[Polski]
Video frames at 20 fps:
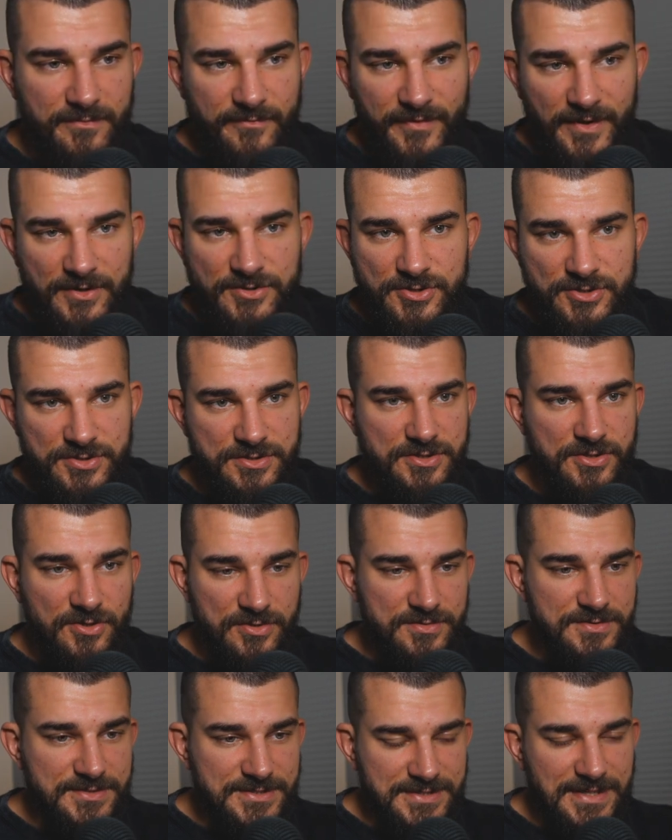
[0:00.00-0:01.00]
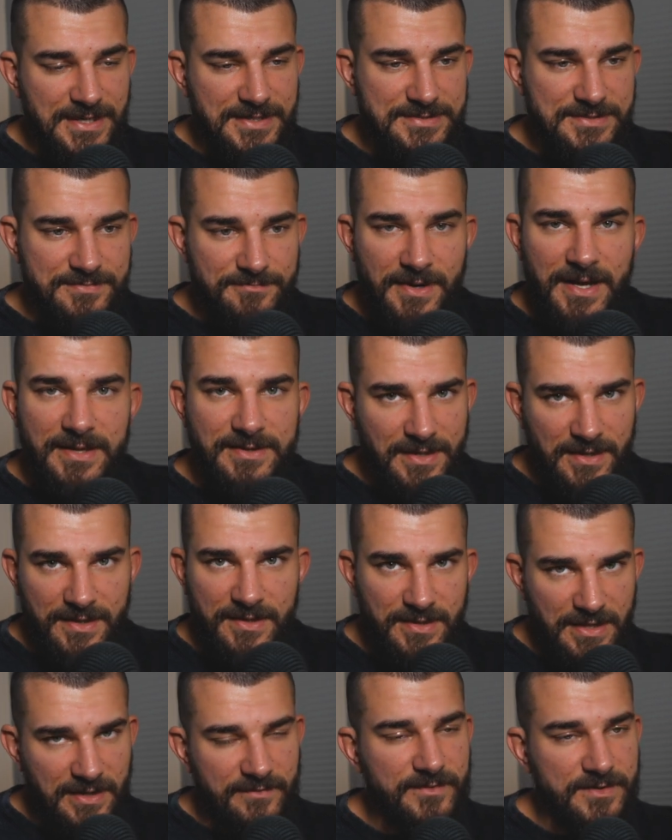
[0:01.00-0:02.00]
Większość z nas ma
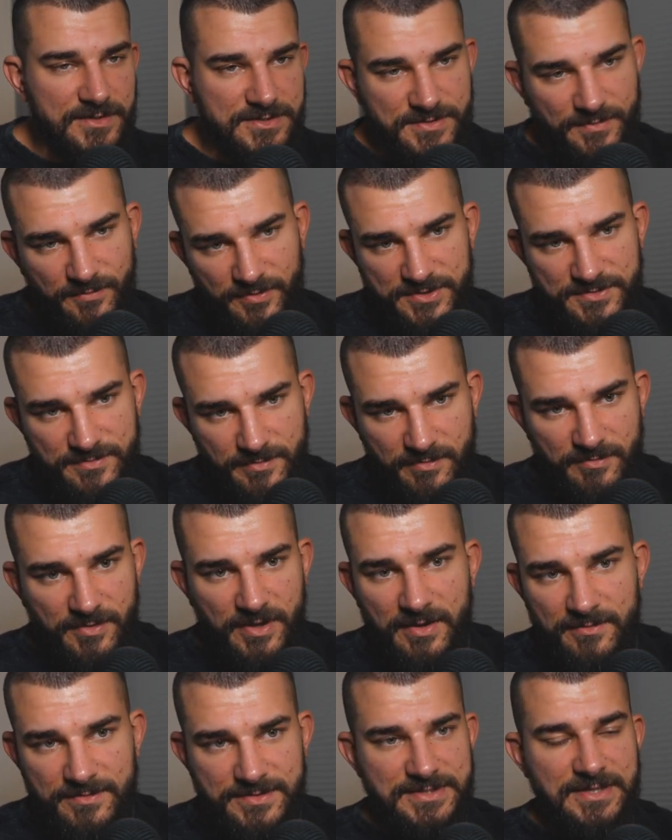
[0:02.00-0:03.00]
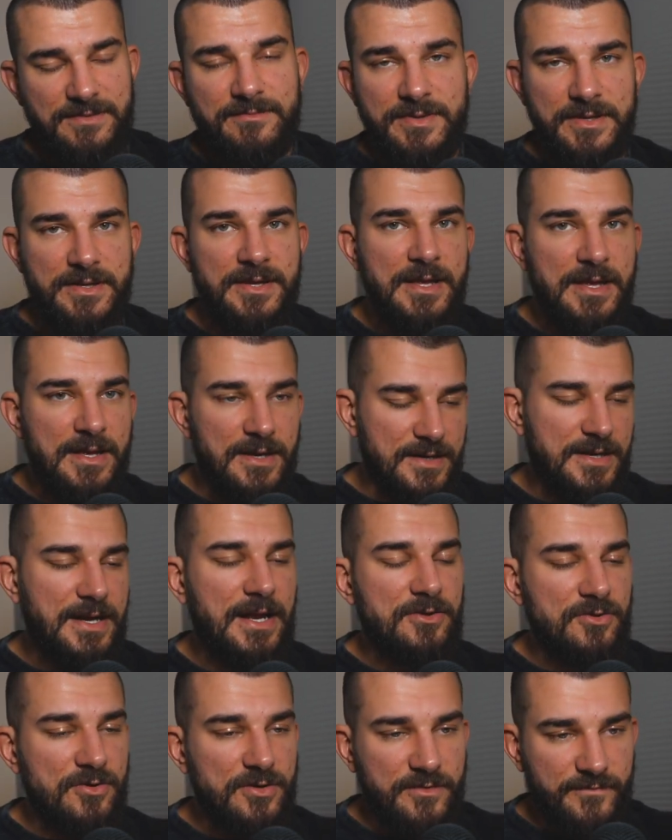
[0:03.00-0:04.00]
taki nawyk, że powiedzmy myjemy zęby
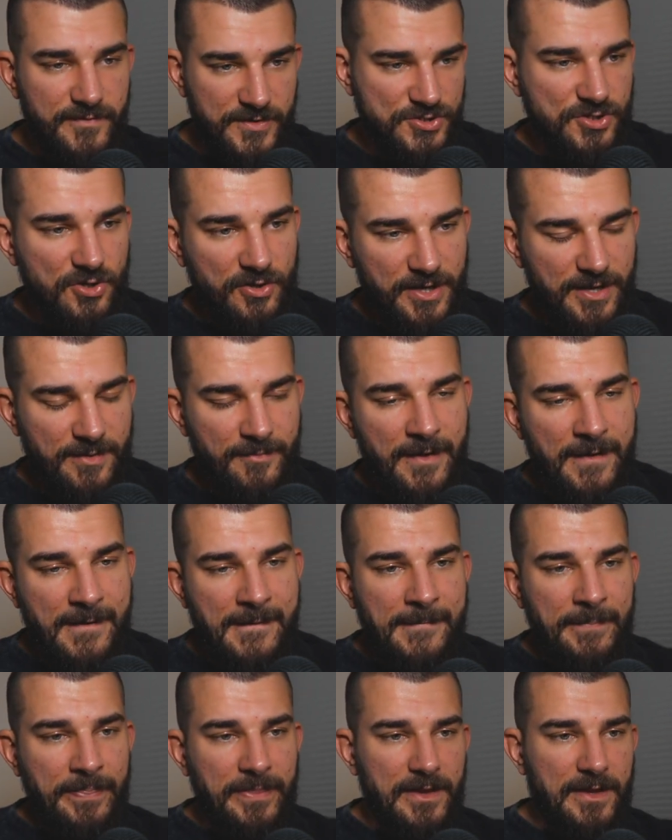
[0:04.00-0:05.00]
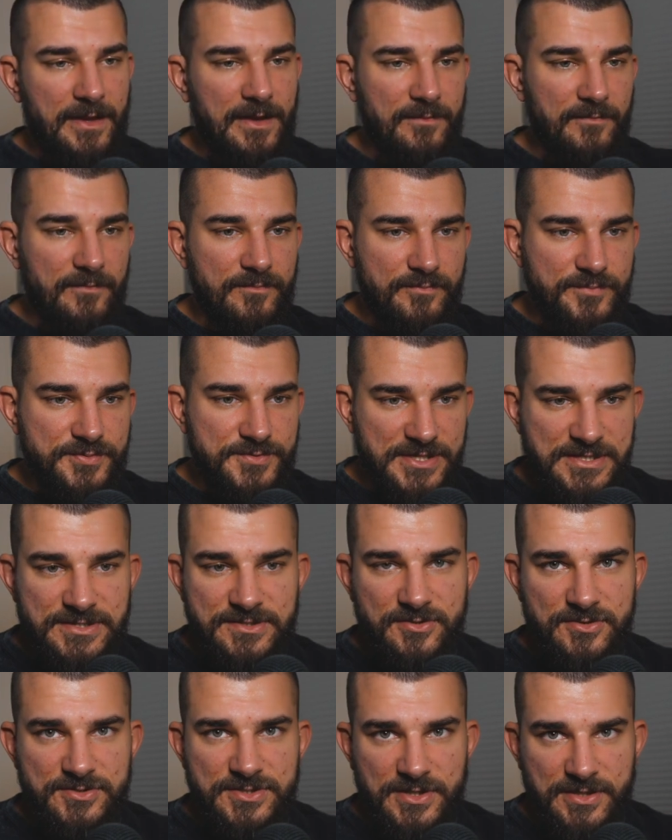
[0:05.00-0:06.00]
rano i wieczorem i przez
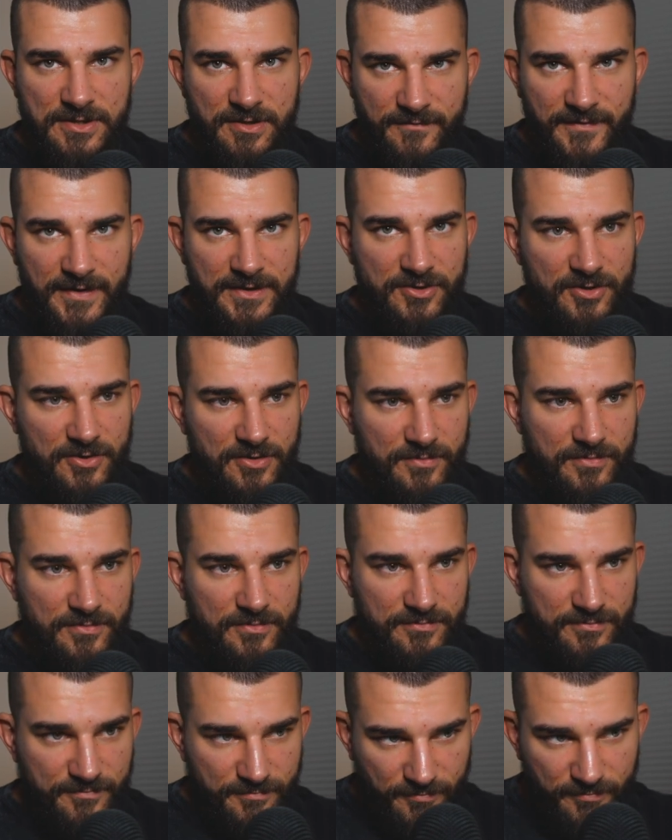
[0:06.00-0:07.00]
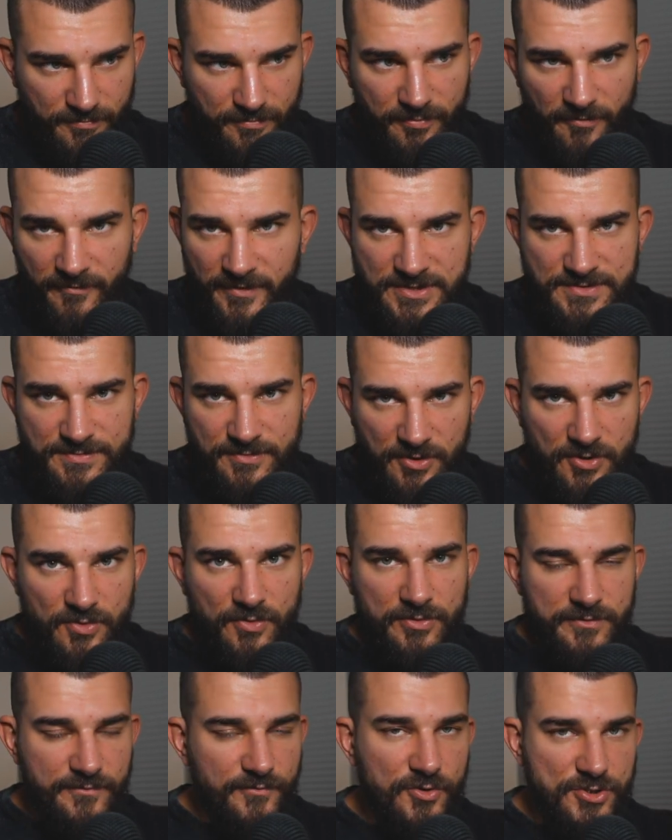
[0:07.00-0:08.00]
to, że trwa to powiedzmy
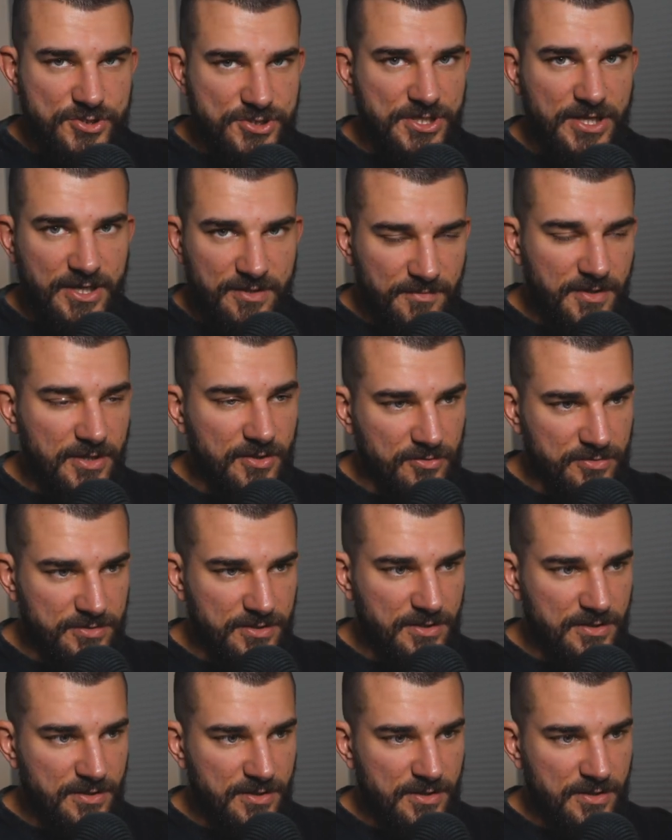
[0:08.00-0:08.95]
około 2-3 minut,